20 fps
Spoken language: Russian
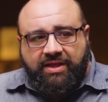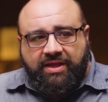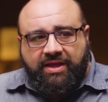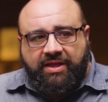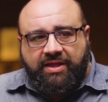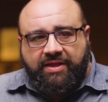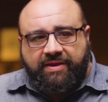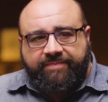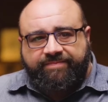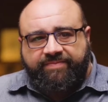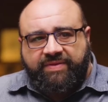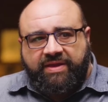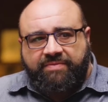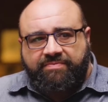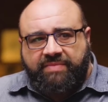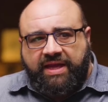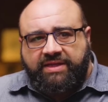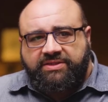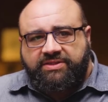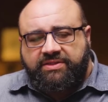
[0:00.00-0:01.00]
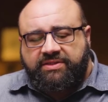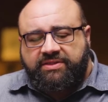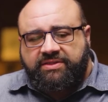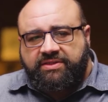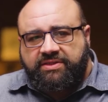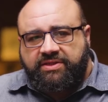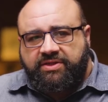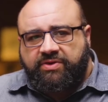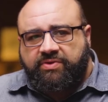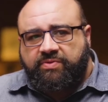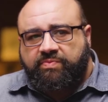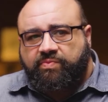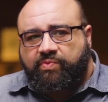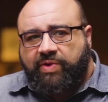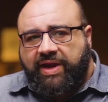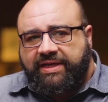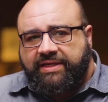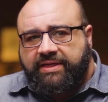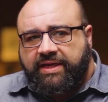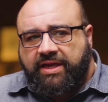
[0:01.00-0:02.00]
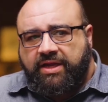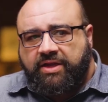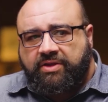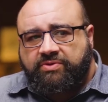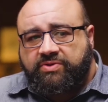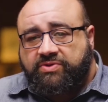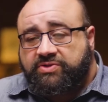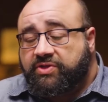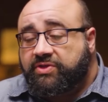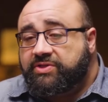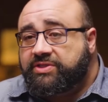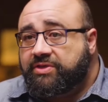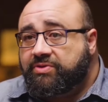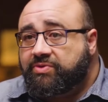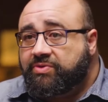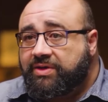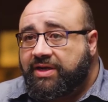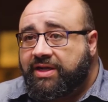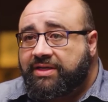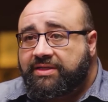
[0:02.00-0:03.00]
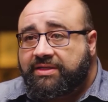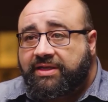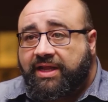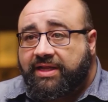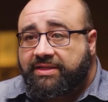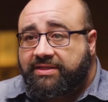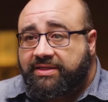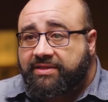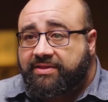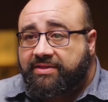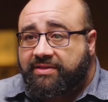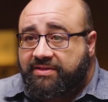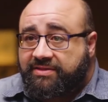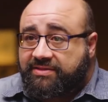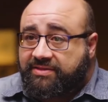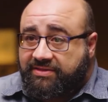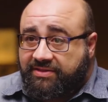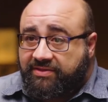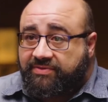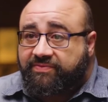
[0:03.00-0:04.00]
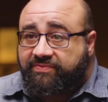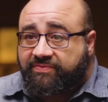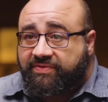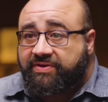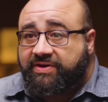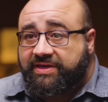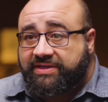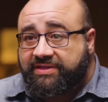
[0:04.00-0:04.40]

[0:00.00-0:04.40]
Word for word: Эм, Представьте, сейчас искать какой-то хадис или что-то из Корана очень сложно.